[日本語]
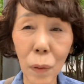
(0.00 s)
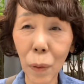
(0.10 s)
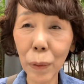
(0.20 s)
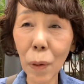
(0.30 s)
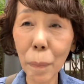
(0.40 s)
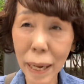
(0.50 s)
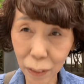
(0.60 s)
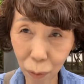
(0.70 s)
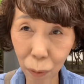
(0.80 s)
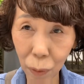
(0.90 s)
お風呂場
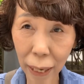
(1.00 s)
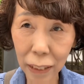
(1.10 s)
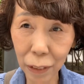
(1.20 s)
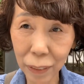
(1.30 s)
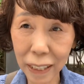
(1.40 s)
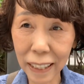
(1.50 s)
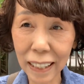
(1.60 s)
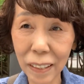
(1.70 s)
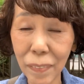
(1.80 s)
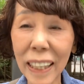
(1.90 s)
の足拭
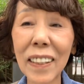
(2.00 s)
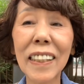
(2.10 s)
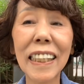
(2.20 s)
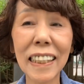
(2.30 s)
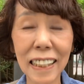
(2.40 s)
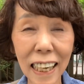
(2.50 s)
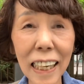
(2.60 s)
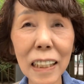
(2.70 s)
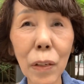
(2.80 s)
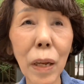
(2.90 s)
きマットです
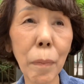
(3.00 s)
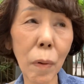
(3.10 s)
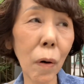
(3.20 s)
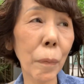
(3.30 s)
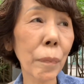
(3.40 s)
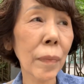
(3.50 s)
ね。それも